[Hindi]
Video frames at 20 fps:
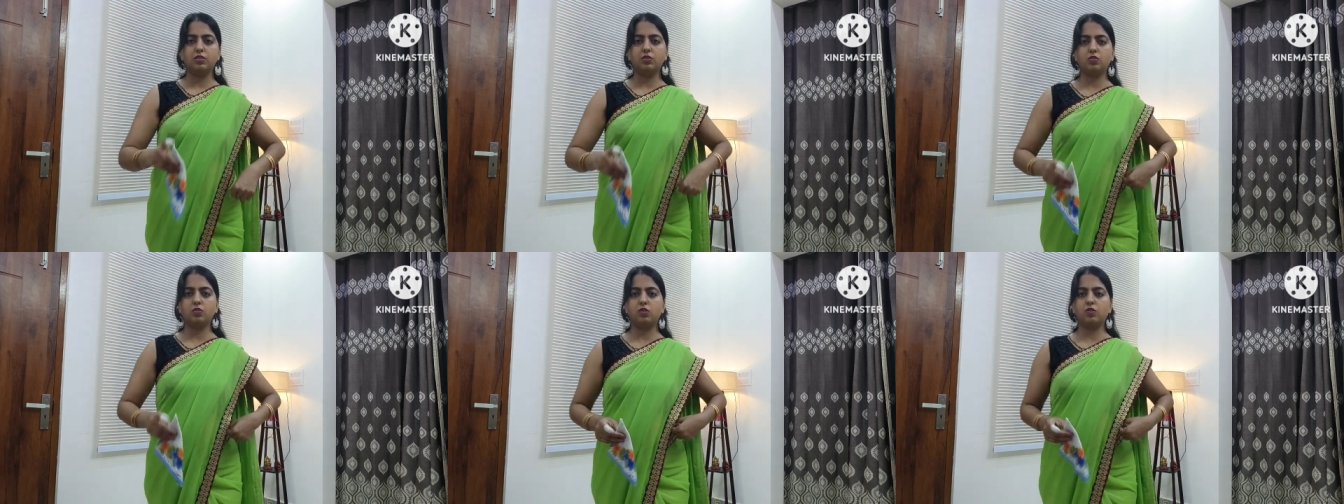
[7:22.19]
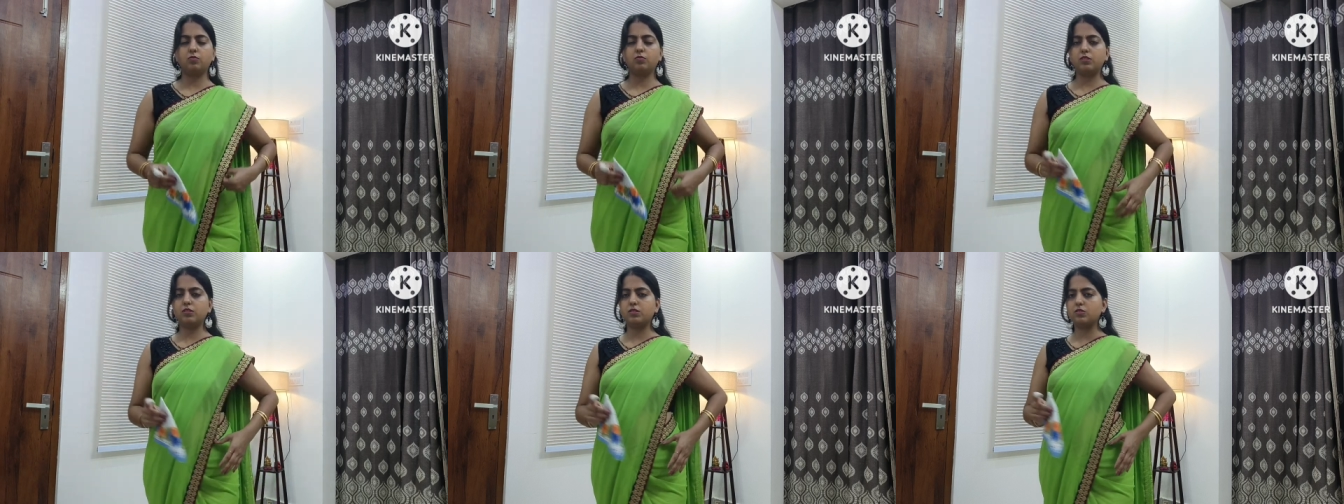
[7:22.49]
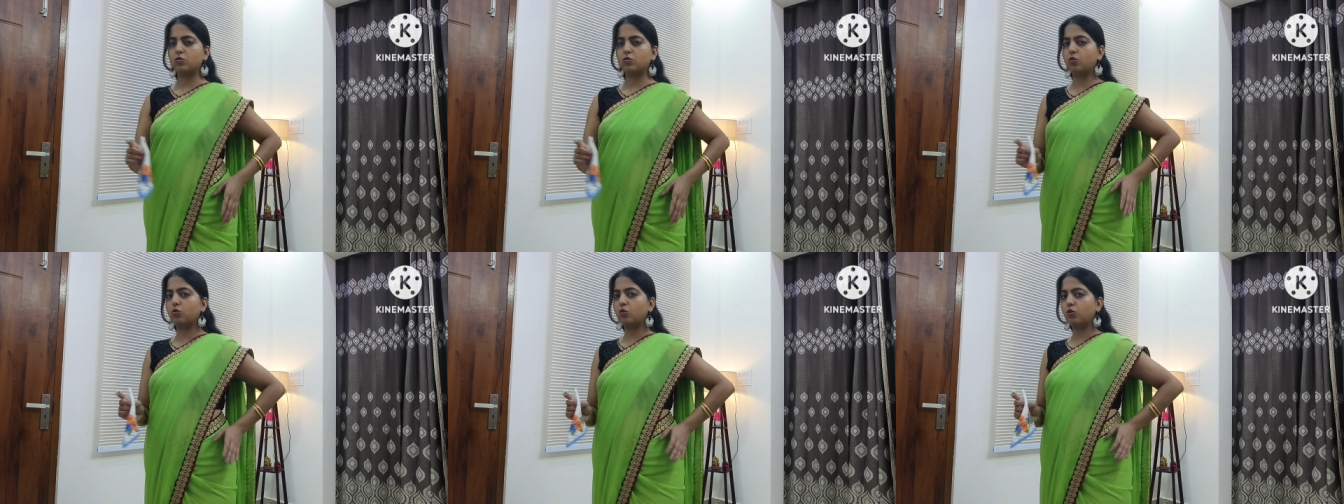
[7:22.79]
तो हम
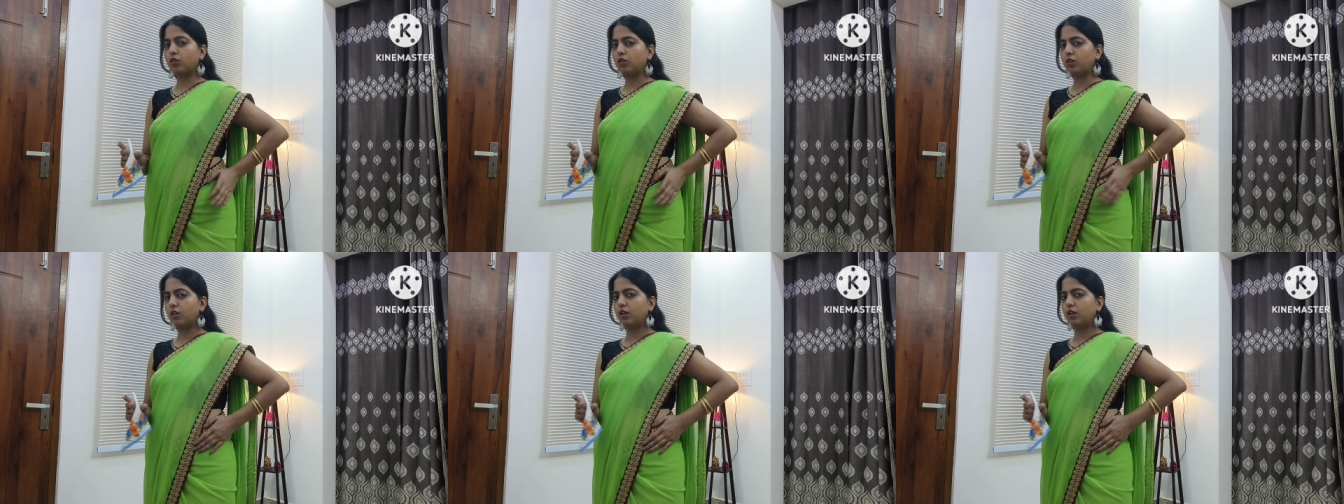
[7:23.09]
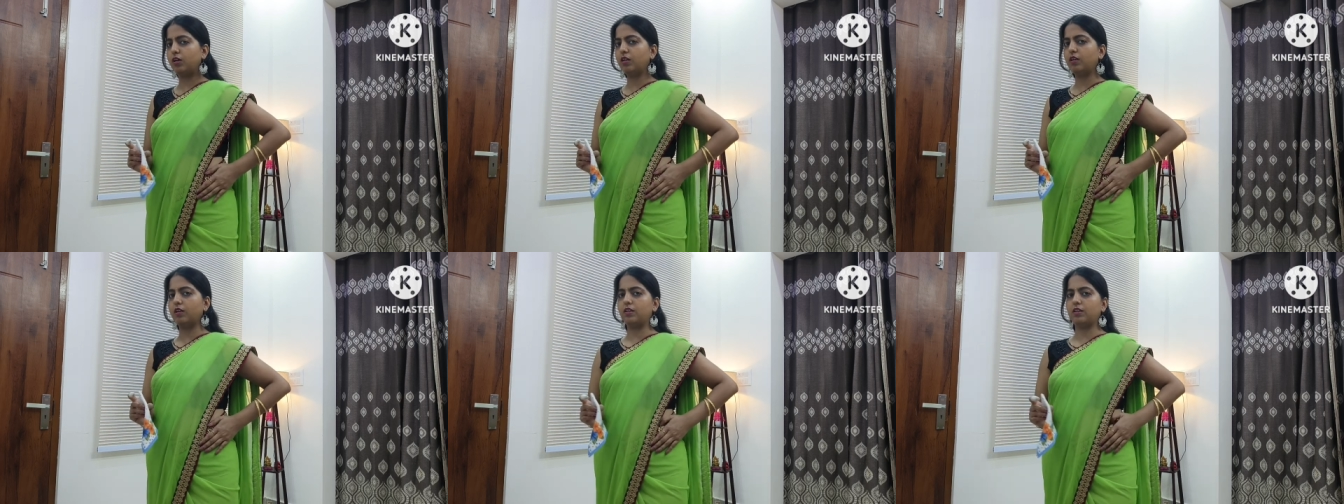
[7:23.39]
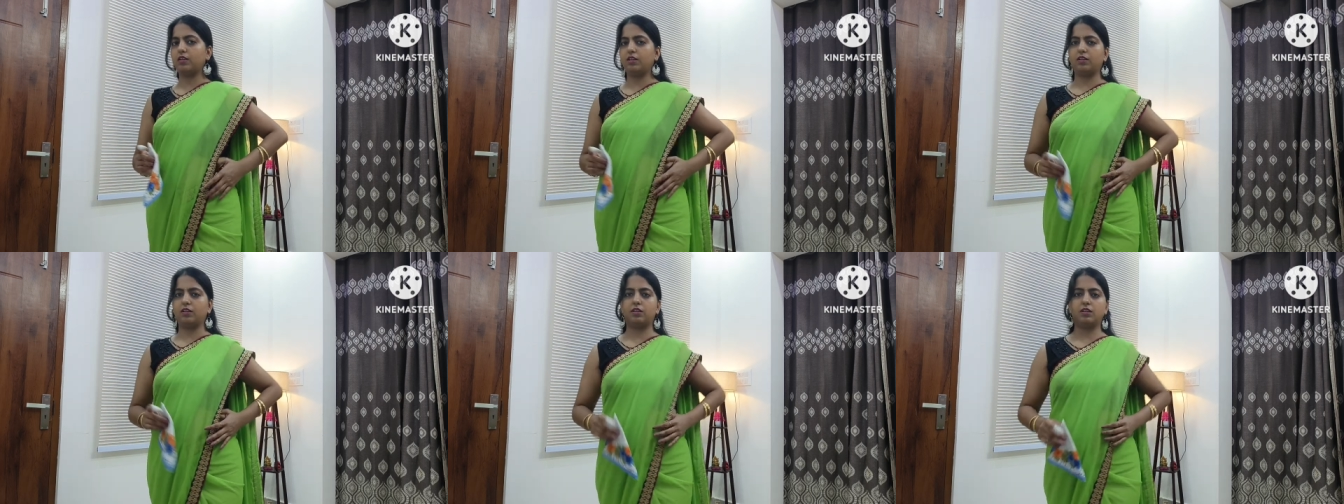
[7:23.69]
इसको यहाँ ना
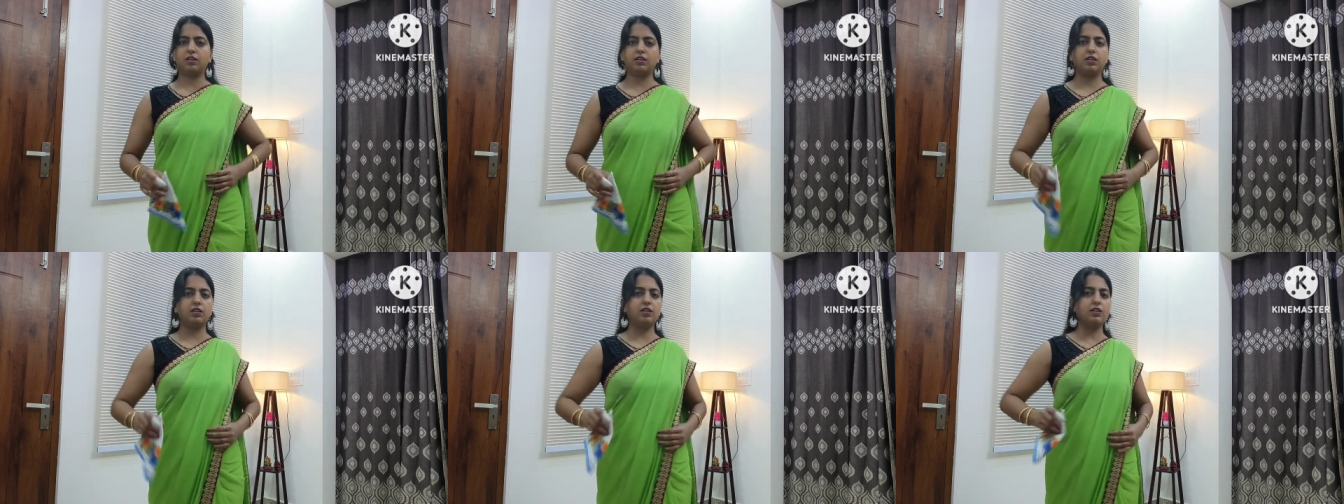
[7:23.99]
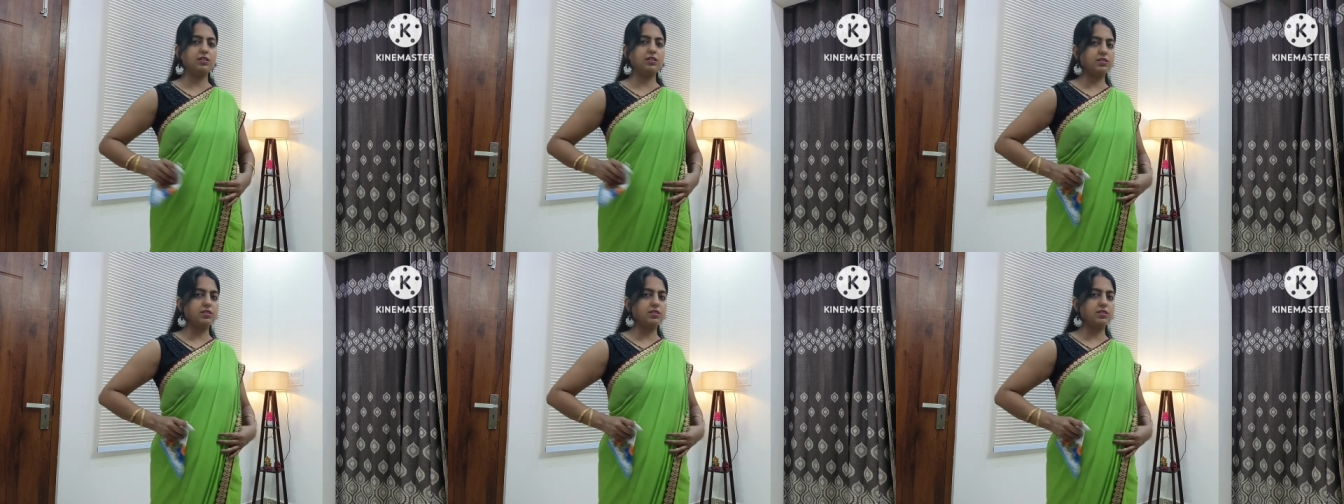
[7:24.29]
टक करके